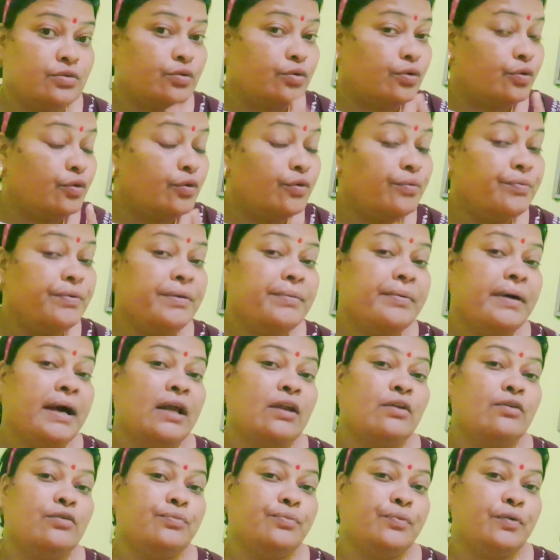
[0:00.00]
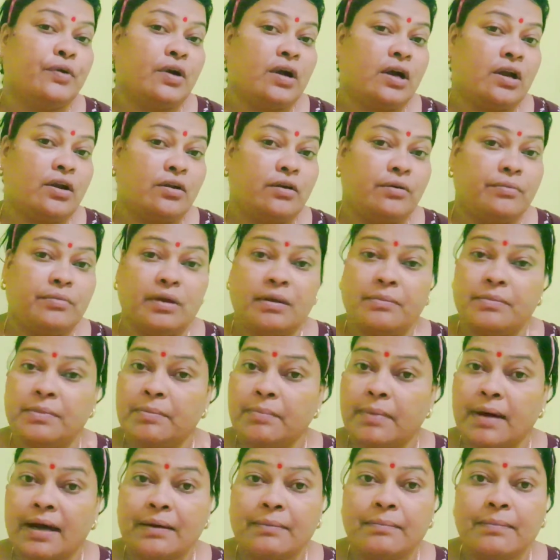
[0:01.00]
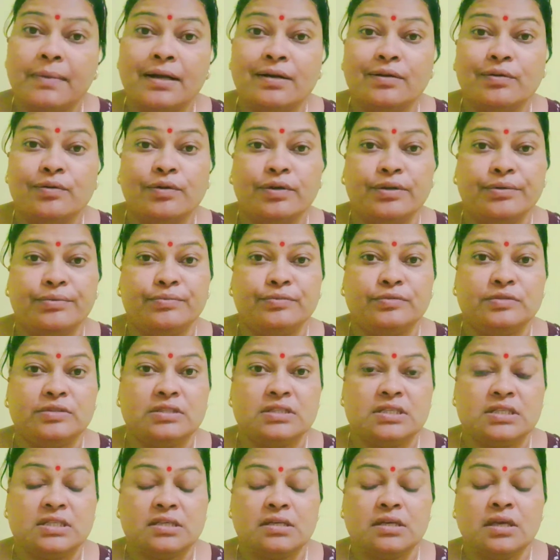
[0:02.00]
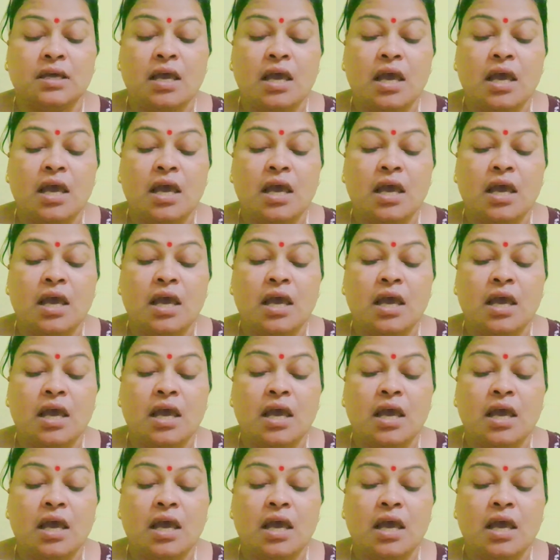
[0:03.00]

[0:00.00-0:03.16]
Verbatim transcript: খুবই ভালো উপকার হবে আমি বারবার করে বলছি